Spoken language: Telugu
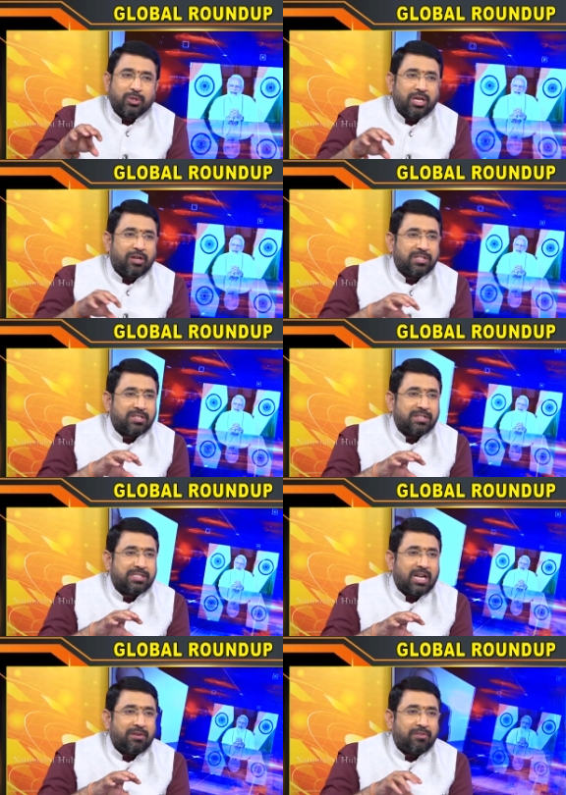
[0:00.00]
అయితే ఒక ఇరవై
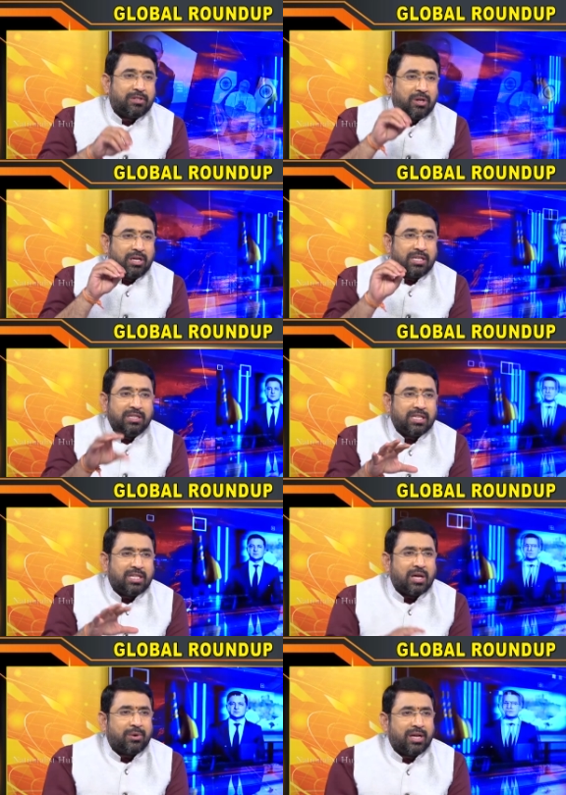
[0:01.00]
సంవత్సరాల వ్యవధిలో అయితే ఇంత
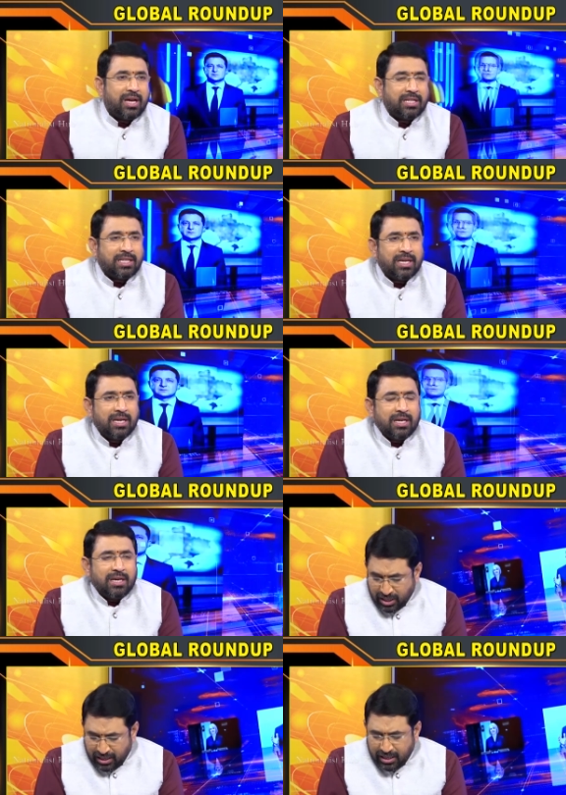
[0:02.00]
దారుణంగా అయితే
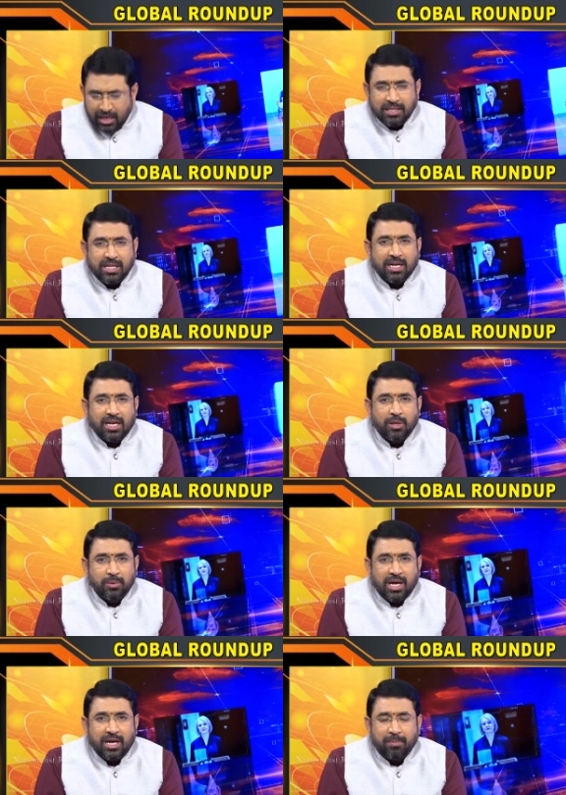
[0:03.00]
జరిగిన
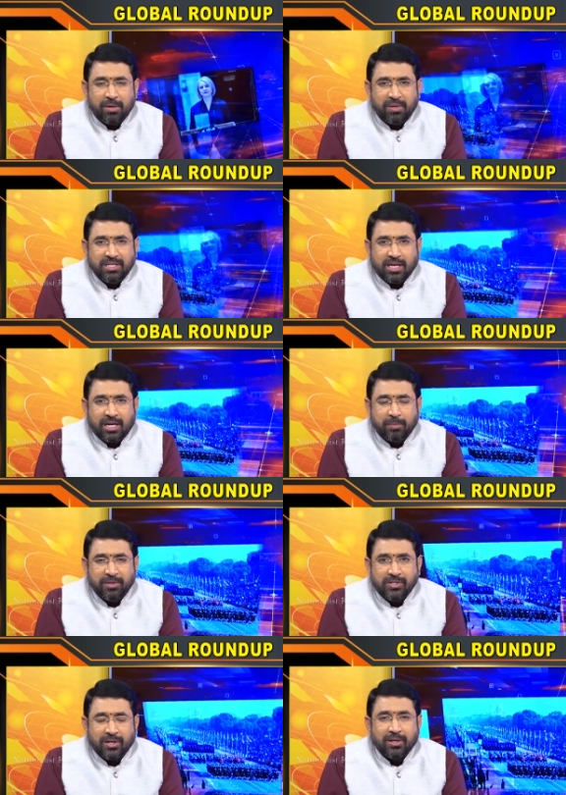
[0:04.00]
దాఖలాలు ఉన్నాయా మరి ప్లీజ్
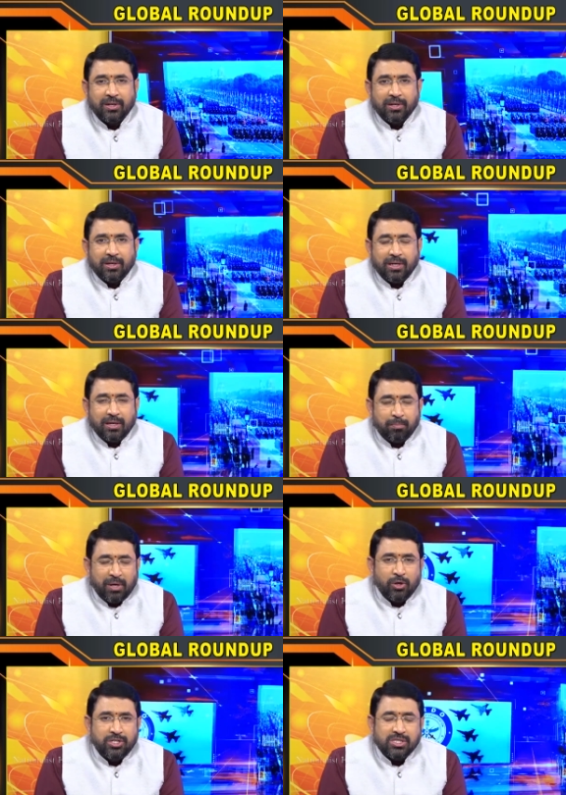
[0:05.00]
కరెక్ట్ మీ సార్
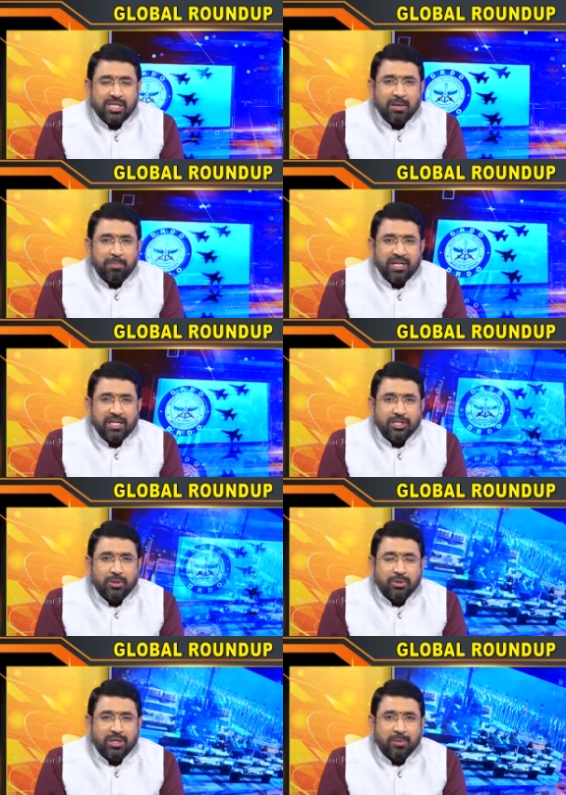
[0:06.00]
బలూచిస్తాన్ పైన
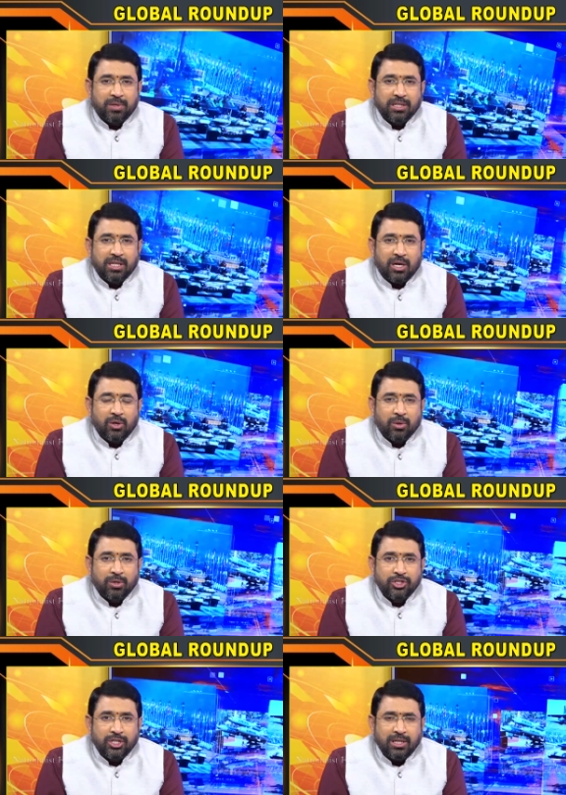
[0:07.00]
జరుగుతున్నటువంటి దాడుల
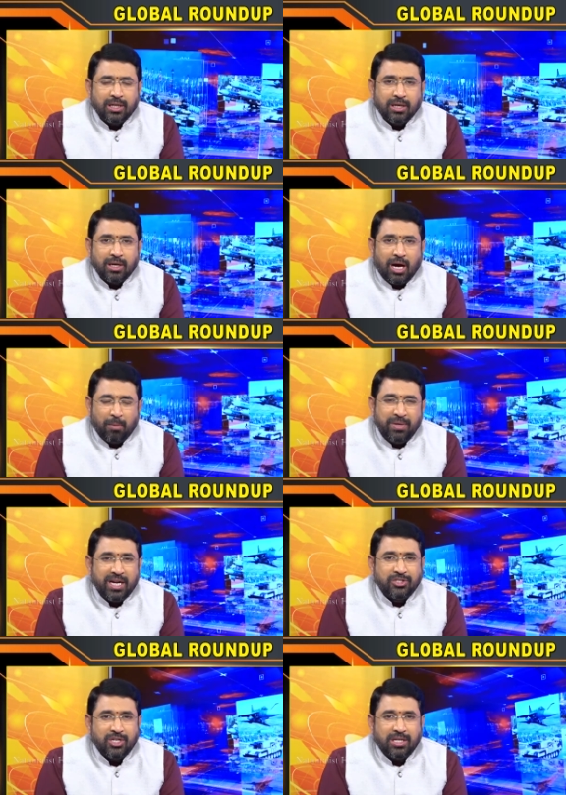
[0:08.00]
గురించి
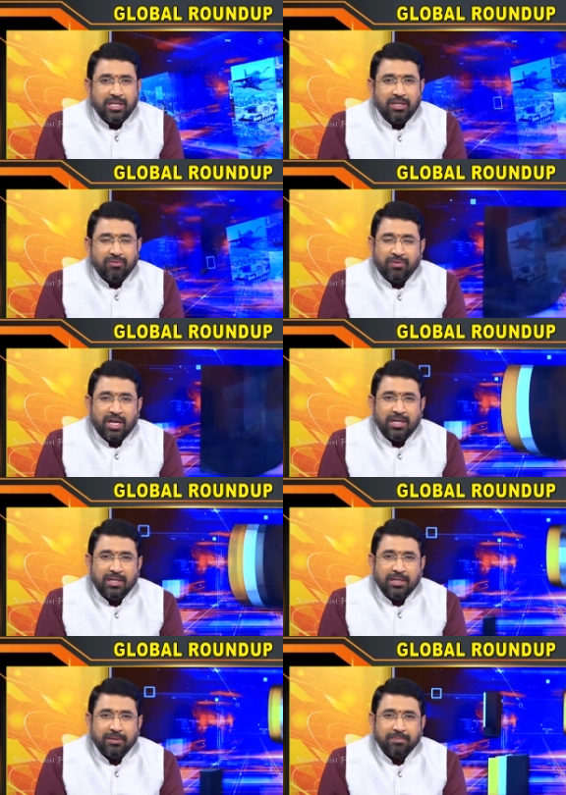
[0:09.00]
అప్డేట్స్ ఏంటి
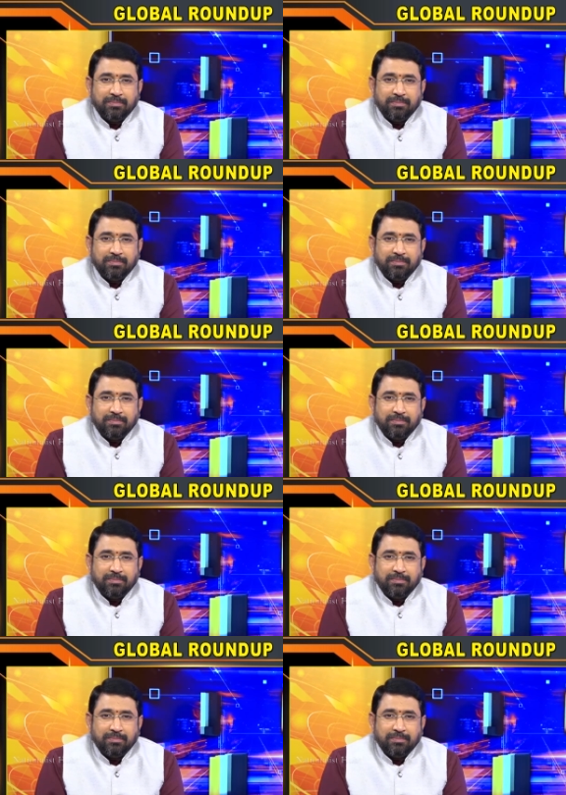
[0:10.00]
వివరాలేంటి